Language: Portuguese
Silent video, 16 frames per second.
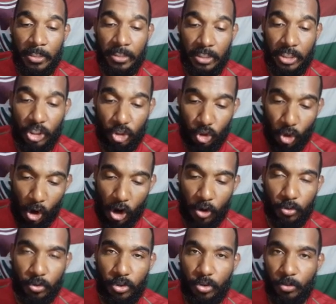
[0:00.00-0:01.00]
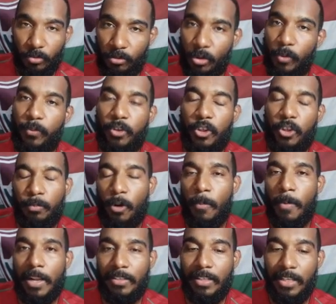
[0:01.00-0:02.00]
de jogos no futebol
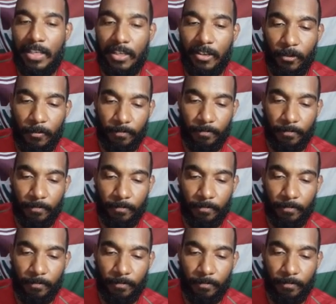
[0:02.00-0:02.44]
brasileiro.